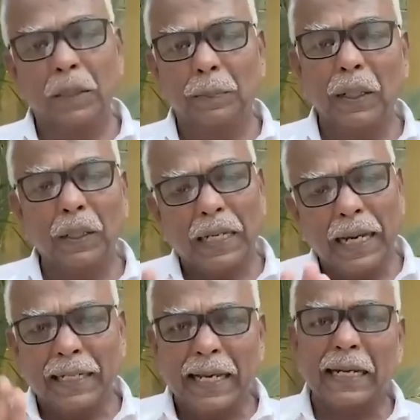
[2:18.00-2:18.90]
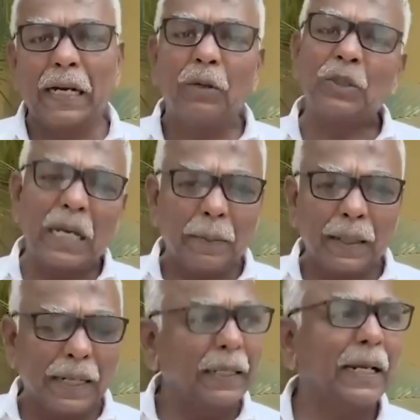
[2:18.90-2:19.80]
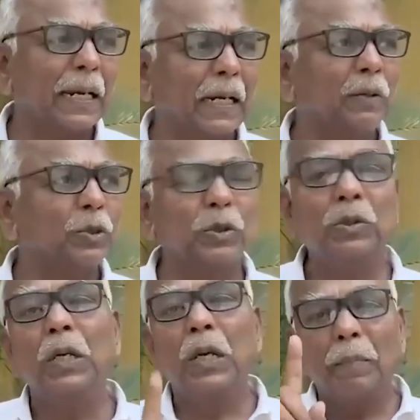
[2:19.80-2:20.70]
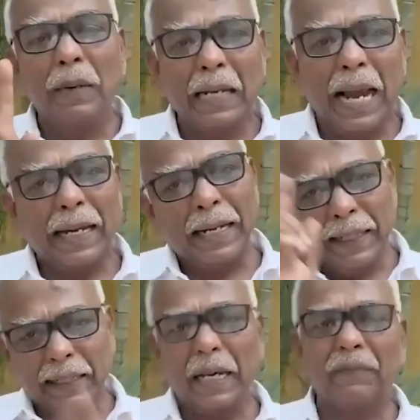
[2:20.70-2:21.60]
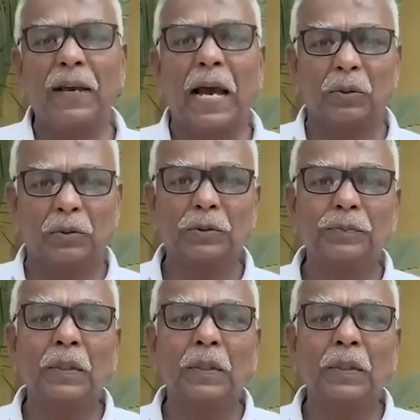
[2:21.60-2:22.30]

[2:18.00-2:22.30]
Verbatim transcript: నీ పేరు కేటీఆర్ కావచ్చు ఆయన పేరు ఎన్టీఆర్ కావచ్చు మీ నాయన ఎన్టీఆర్ ఫ్యాను